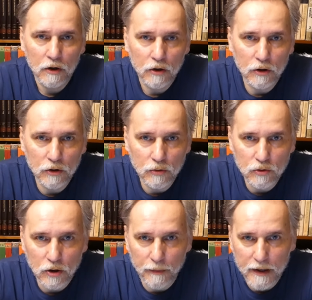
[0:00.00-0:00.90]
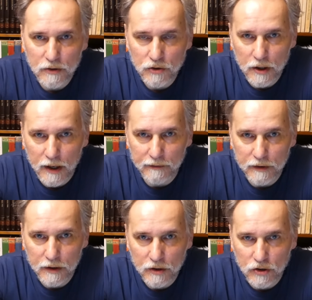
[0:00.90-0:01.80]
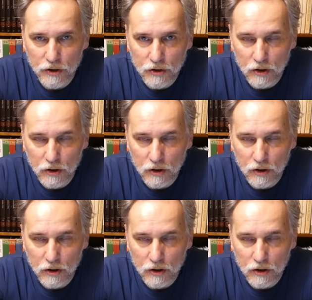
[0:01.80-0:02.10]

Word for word: e, dużo bardzo ciekawych rzeczy,